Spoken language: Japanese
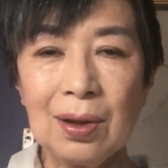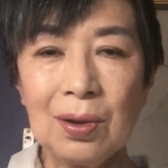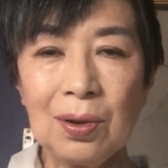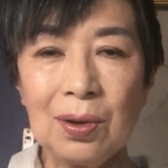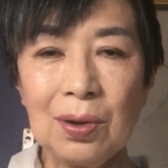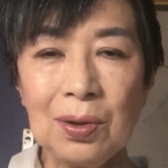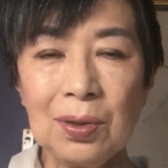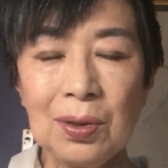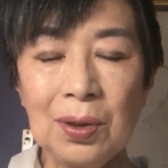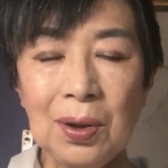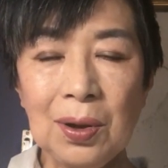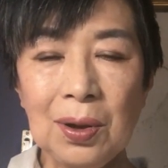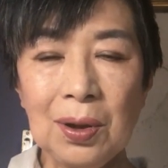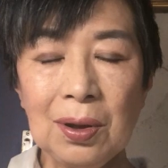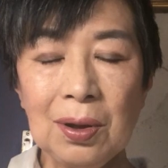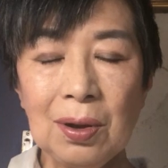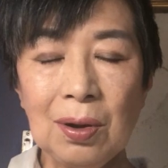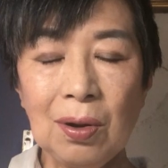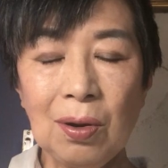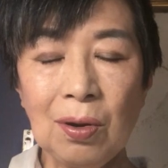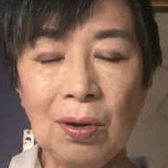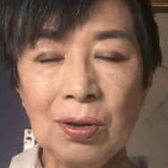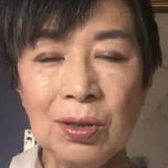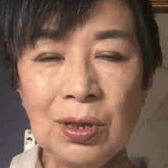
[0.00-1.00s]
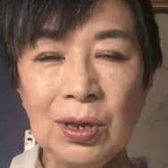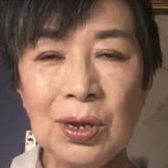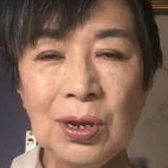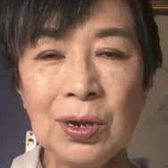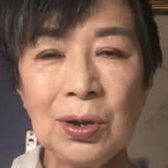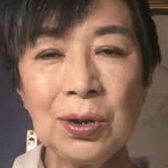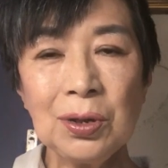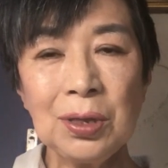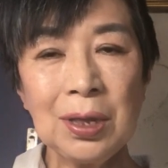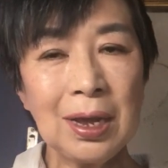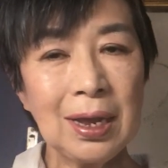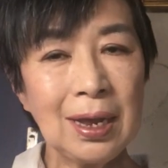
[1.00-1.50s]
この温
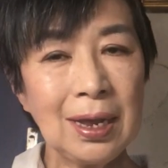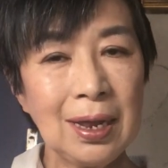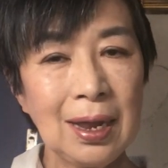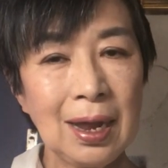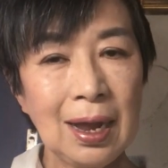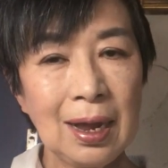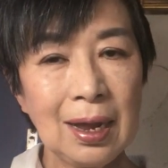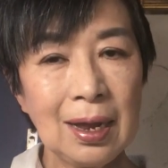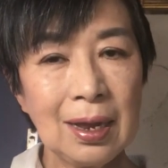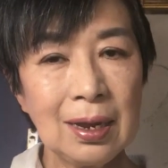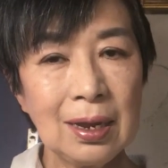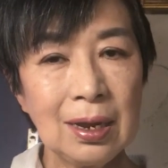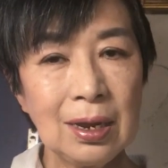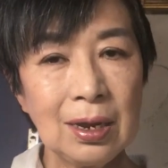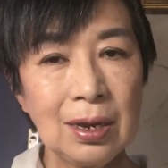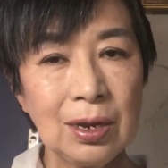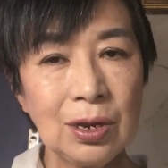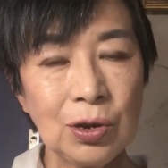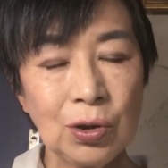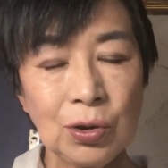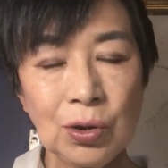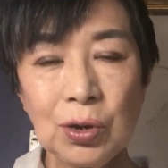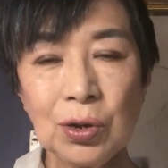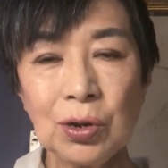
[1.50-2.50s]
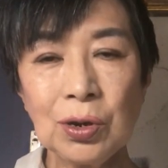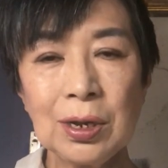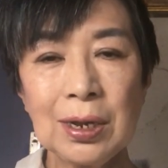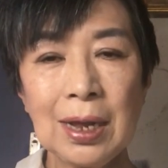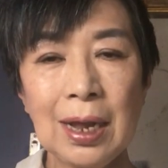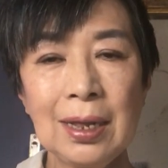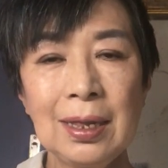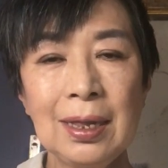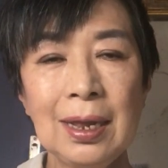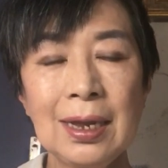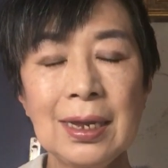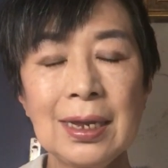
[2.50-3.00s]
情的な所長
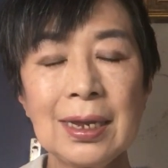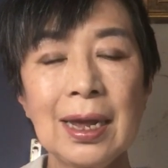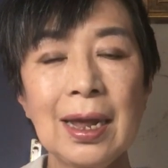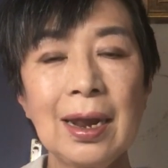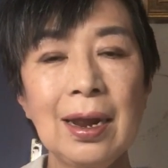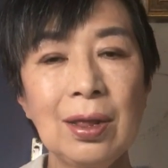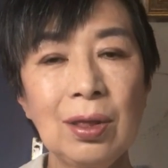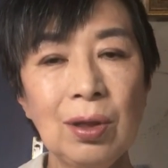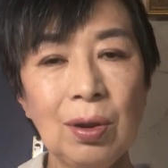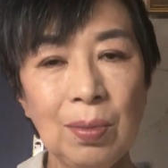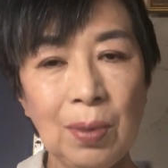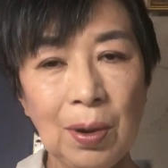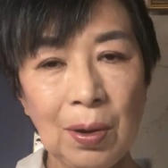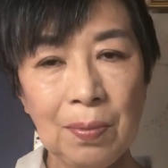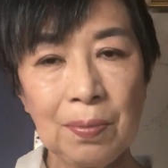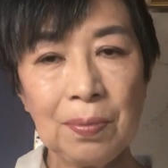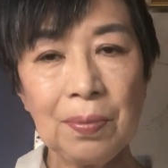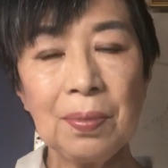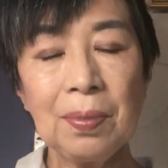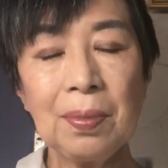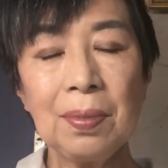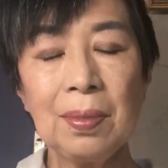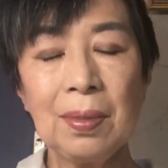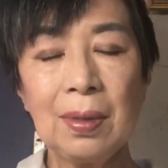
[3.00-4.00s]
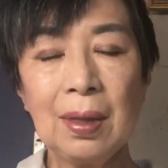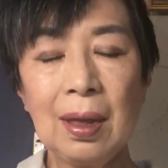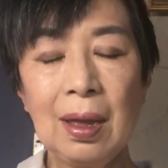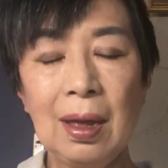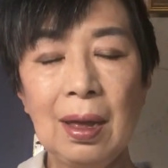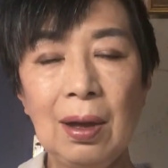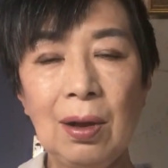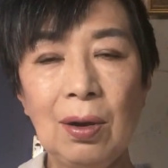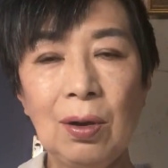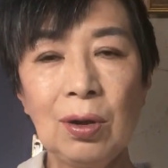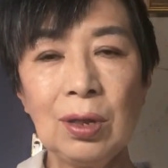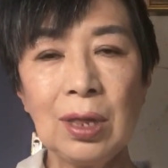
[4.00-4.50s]
さんですけれども、
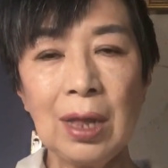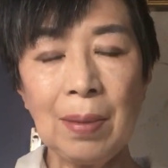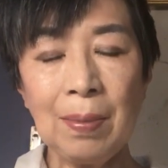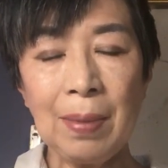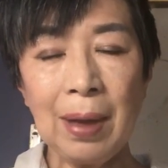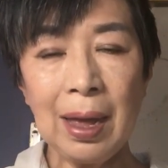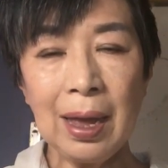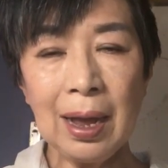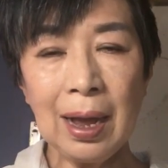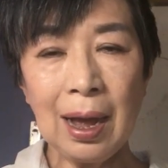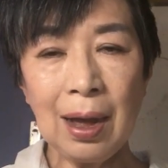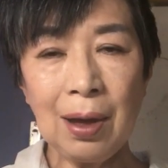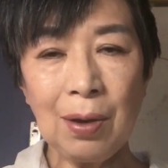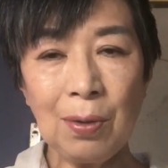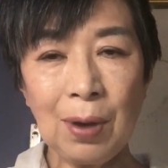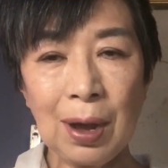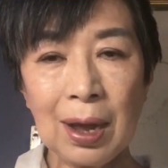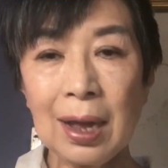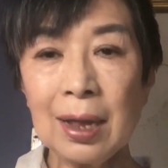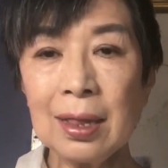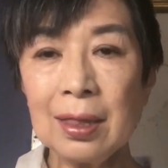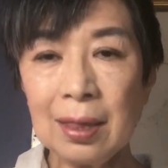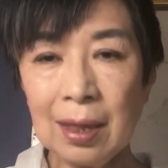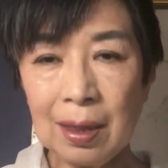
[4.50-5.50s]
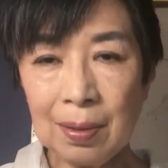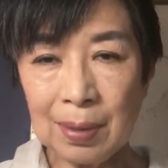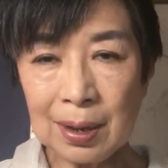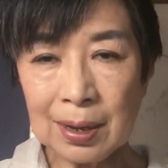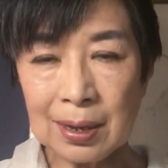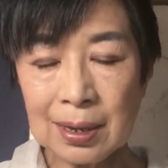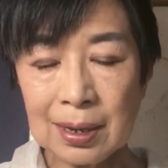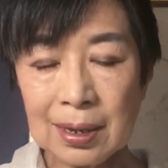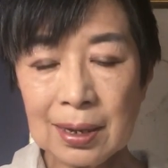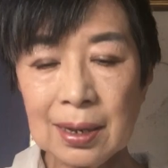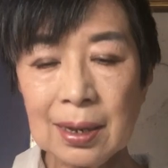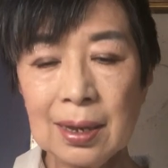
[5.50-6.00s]
お名前が分かっていま
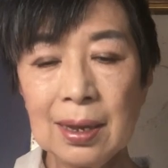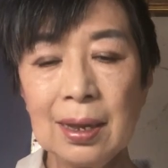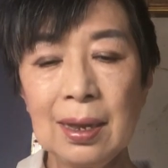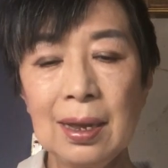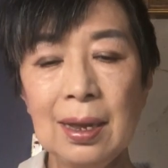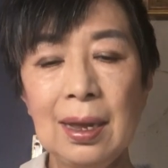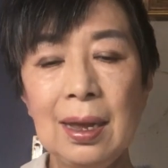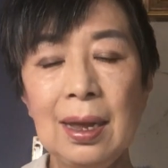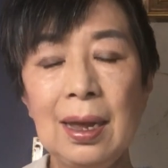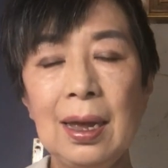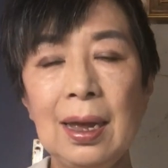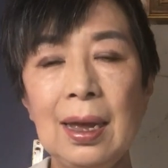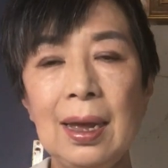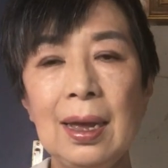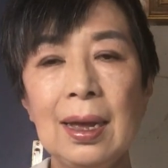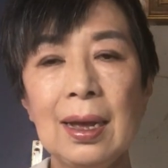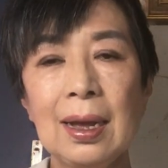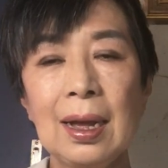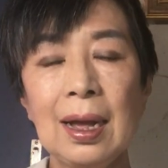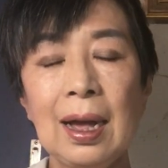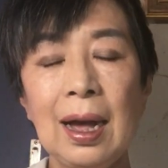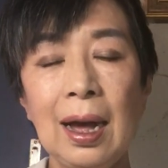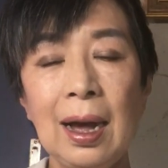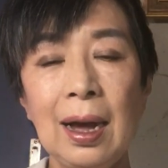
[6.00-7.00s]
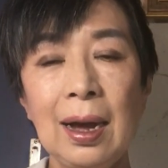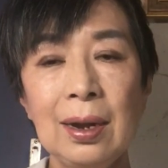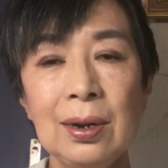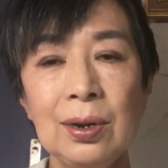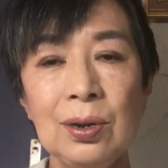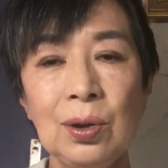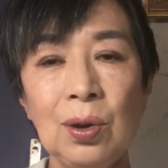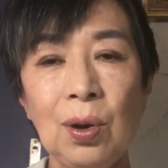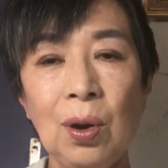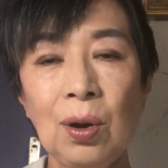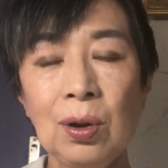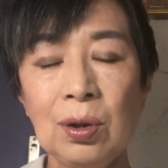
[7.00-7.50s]
す。
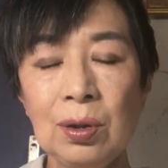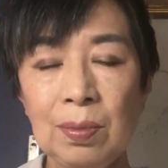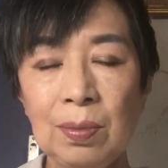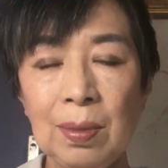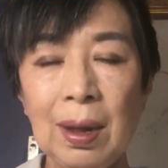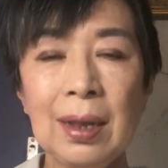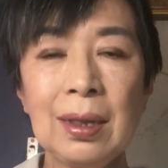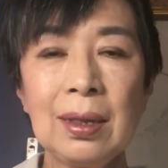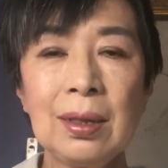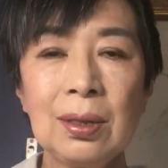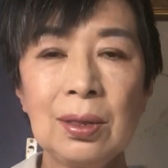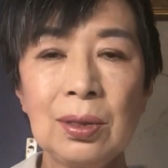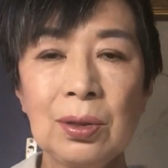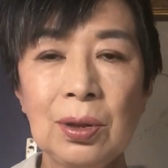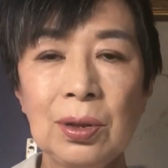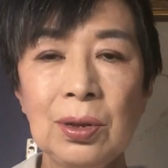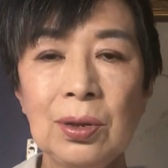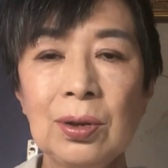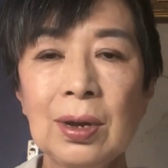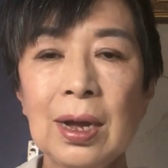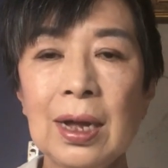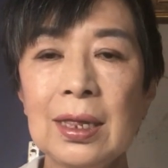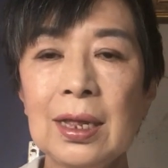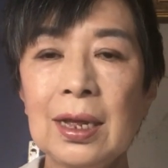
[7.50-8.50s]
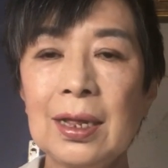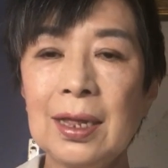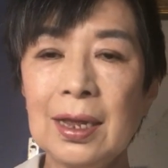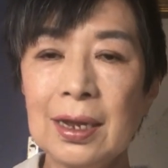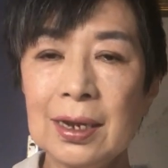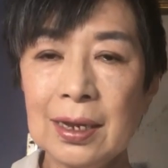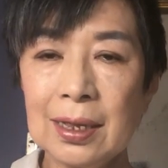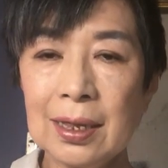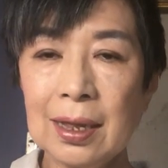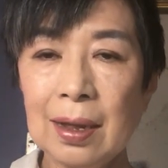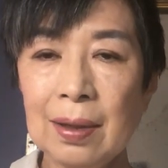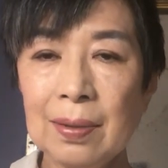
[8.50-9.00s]
カール・ホフマンという方で
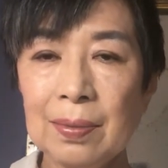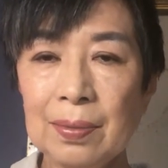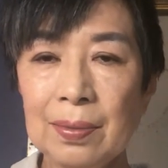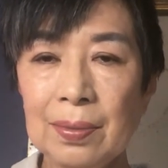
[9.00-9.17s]
した。